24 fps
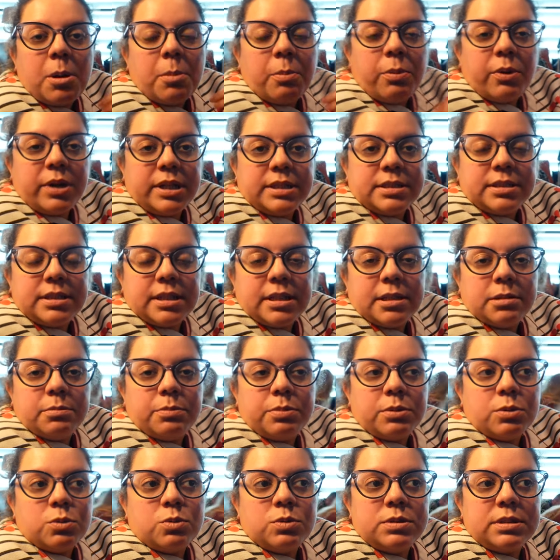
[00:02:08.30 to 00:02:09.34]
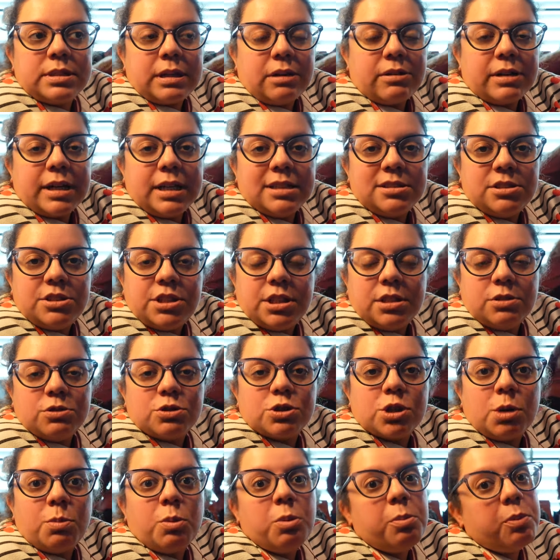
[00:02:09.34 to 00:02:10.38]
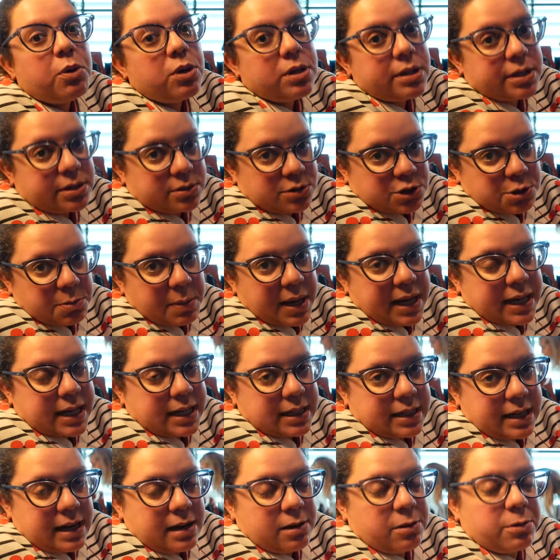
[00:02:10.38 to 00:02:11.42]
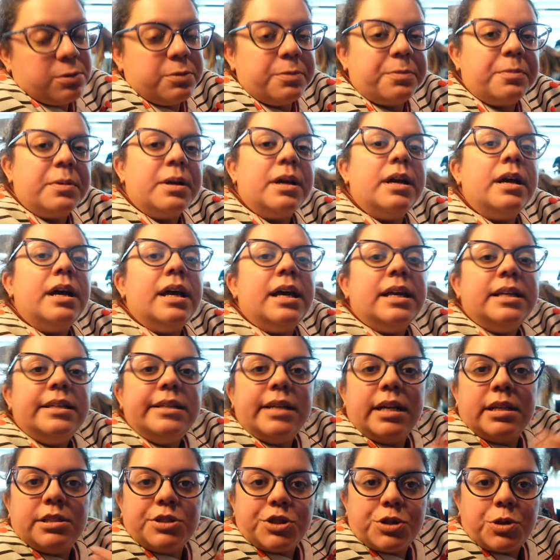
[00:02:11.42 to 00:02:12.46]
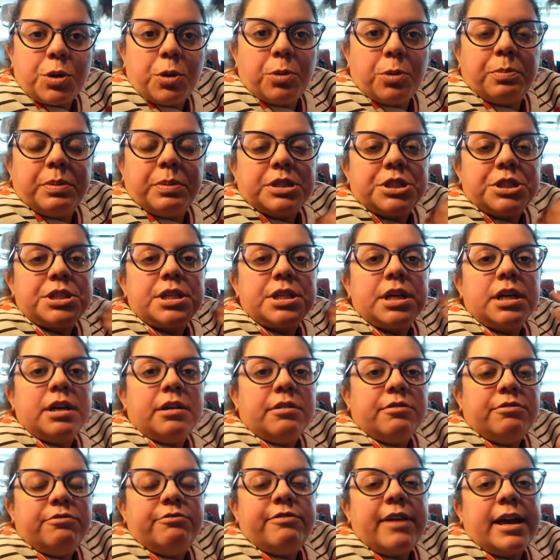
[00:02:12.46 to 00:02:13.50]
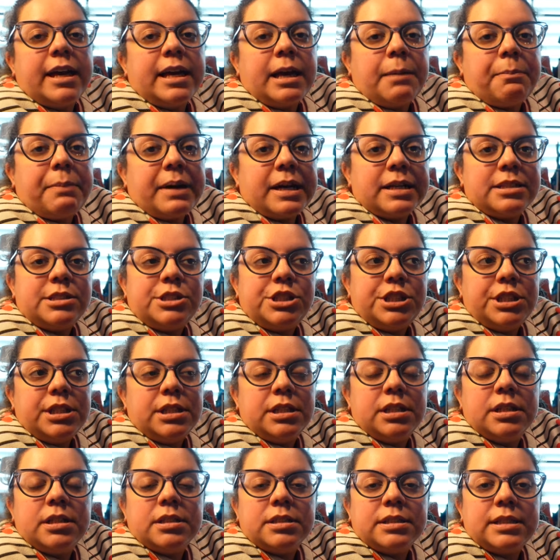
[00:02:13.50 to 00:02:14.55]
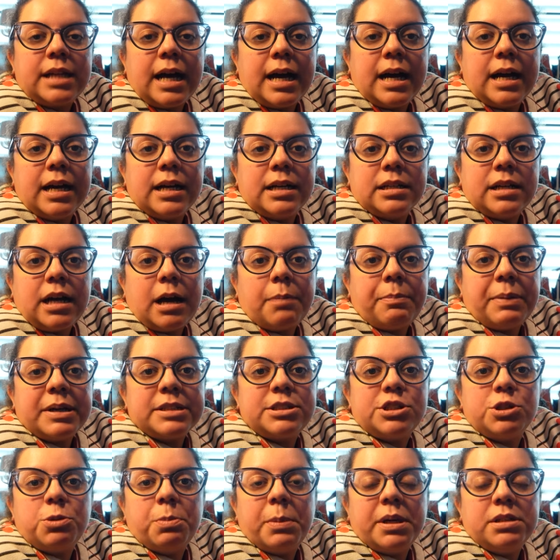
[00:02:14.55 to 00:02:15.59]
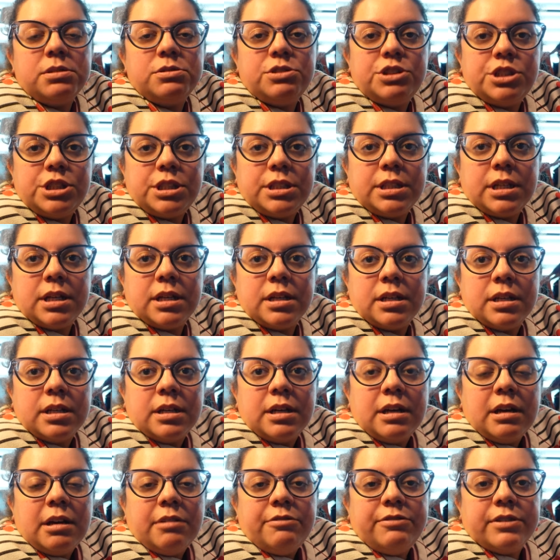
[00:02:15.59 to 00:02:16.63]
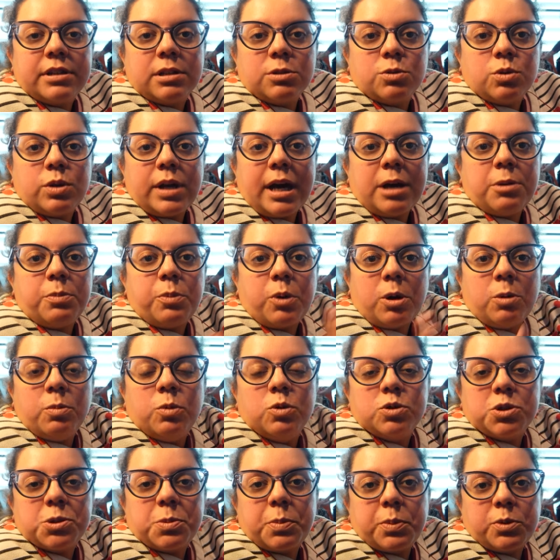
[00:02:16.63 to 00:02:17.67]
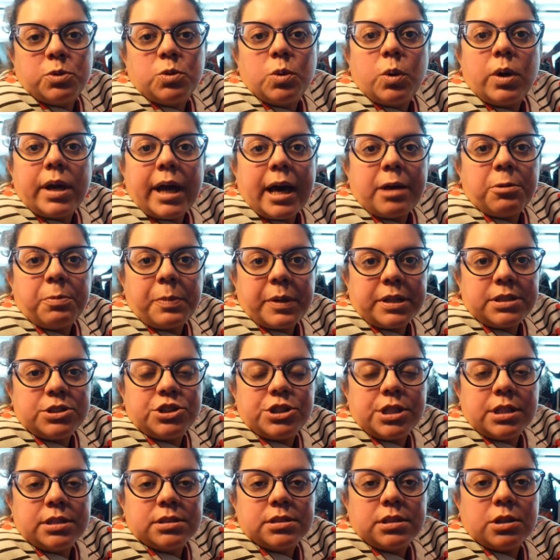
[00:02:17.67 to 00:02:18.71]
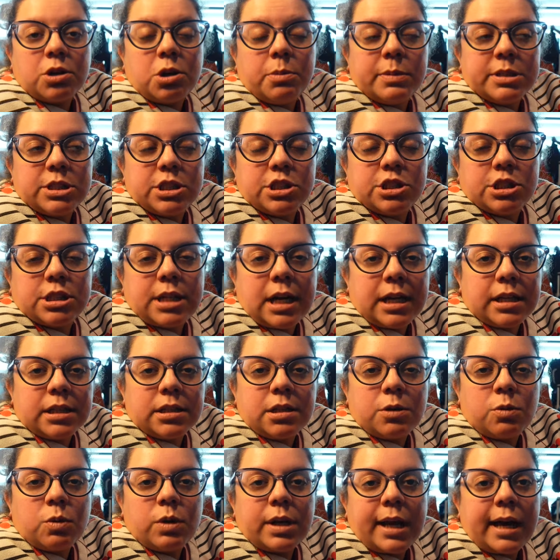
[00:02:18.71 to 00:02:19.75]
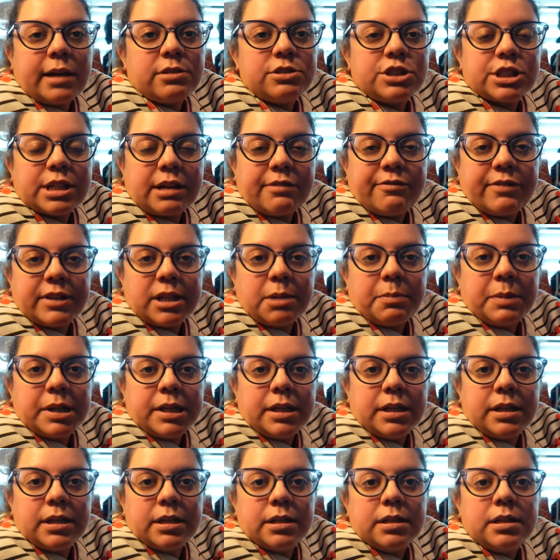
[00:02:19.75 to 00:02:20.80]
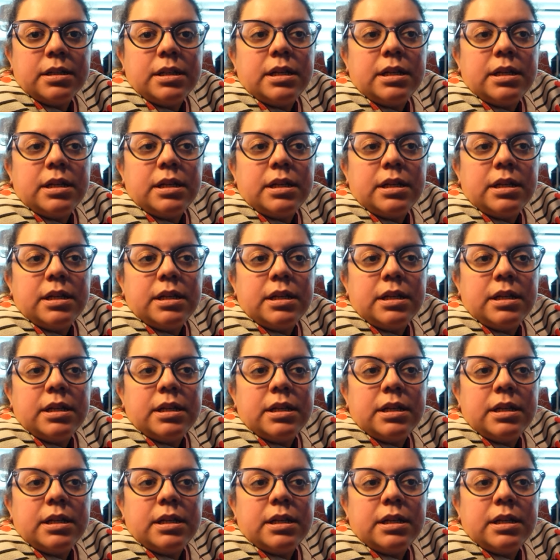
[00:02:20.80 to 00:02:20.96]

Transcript: Por exemplo, os salgadinhos, como o bolinho de bacalhau, e as sopas vêm a partir, da, a partir do meio-dia. Fica do horário para almoço, do horário para janta. Como a gente está ainda no horário de café da manhã,